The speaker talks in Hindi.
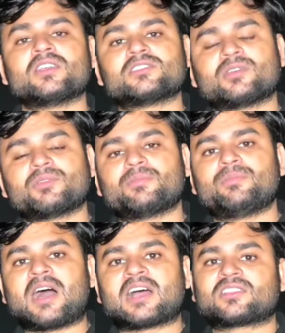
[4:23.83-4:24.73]
जब ये
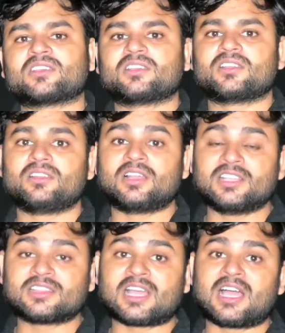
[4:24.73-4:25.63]
बात
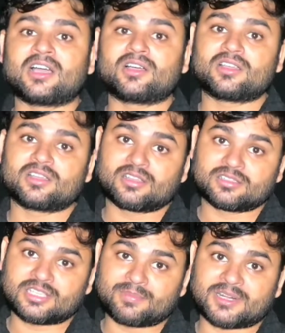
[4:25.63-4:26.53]
ललिता
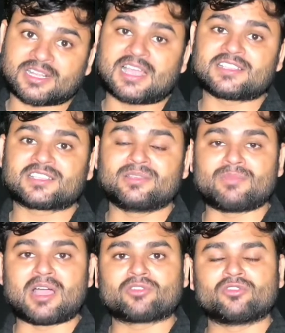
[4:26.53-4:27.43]
जयप्रकाश की
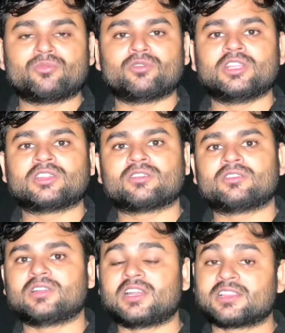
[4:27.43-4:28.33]
माँ को बोली तो
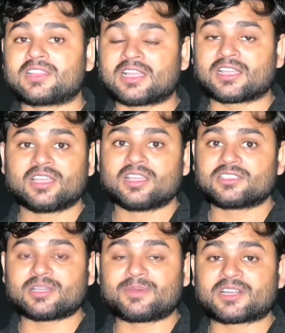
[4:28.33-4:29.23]
ललिता
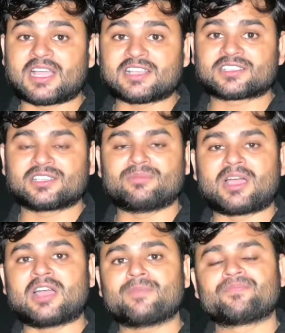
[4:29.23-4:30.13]
जयप्रकाश की
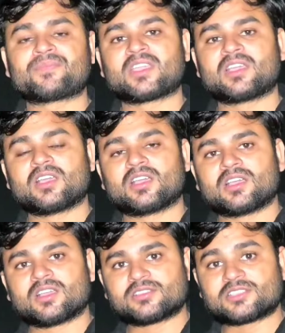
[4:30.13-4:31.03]
माँ
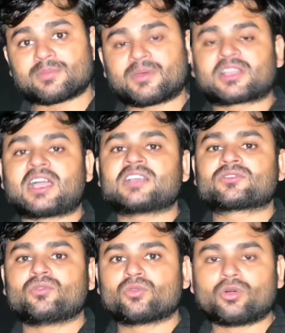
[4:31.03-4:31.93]
जयप्रकाश
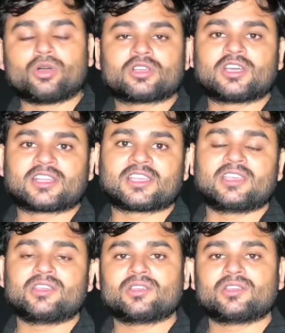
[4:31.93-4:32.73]
को कॉल करके